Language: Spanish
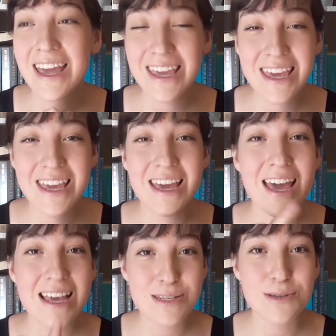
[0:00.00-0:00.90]
Y
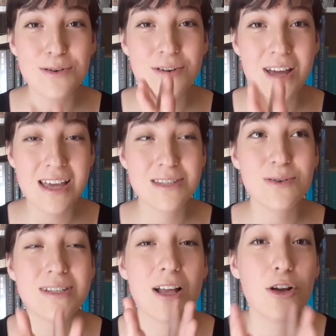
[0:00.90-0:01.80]
eso, eso
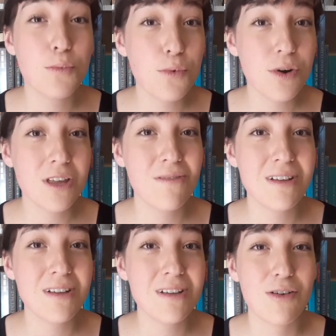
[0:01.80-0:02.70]
es algo muy
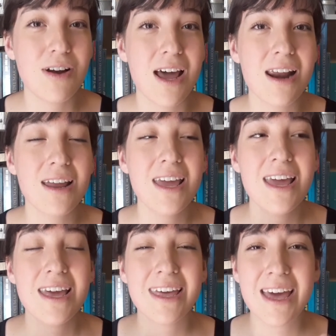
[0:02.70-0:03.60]
difícil de lograr,
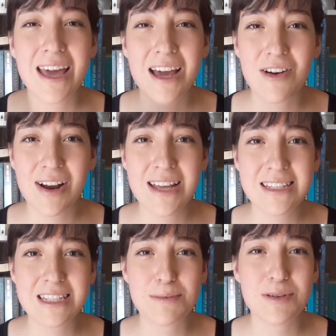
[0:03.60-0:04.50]
que creo que las
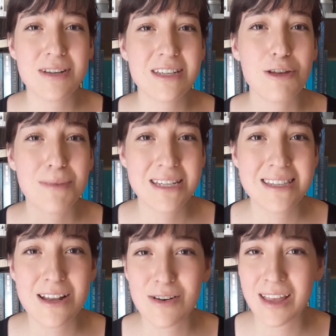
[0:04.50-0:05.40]
descripciones de Thomas
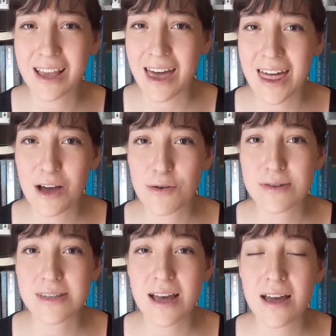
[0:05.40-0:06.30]
Taylor de cada
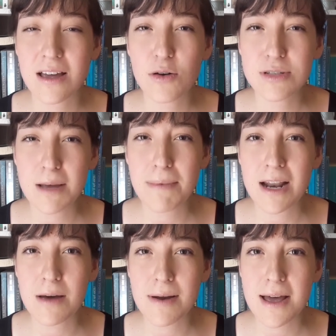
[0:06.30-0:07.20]
cosa usa
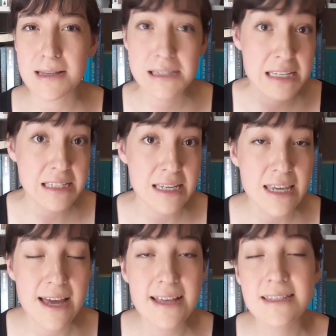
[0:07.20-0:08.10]
palabras
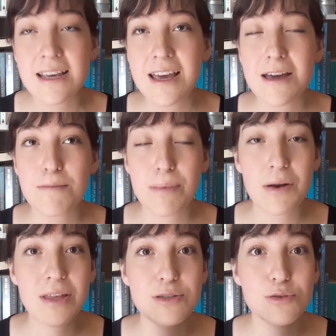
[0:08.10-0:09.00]
sencillas,
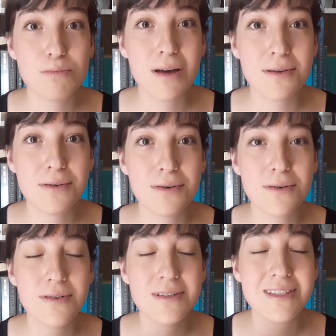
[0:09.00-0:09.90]
pero de su
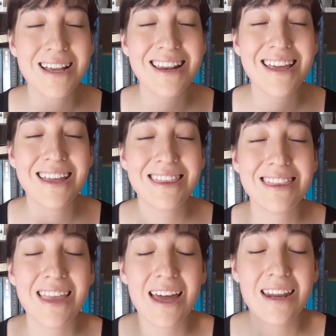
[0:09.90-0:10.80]
mano se lee
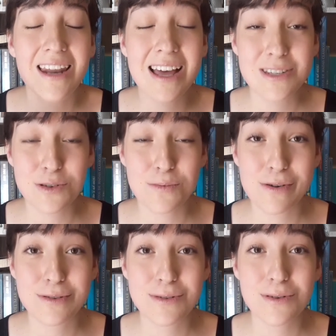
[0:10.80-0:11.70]
tan
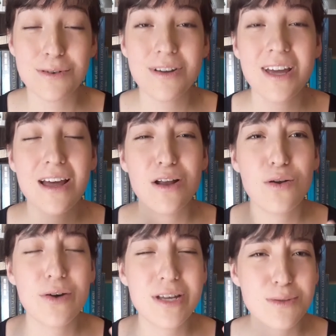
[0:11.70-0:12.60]
asombroso,
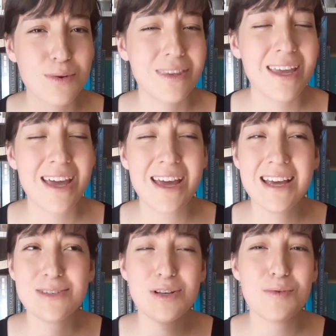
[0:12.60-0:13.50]
lo disfruté,
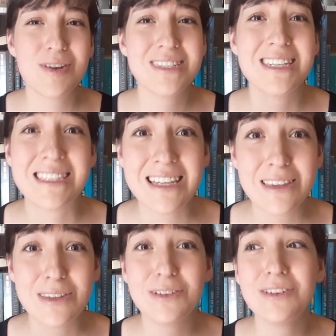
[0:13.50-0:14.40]
es un libro
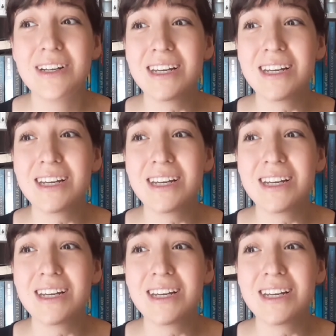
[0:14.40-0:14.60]
exquisito.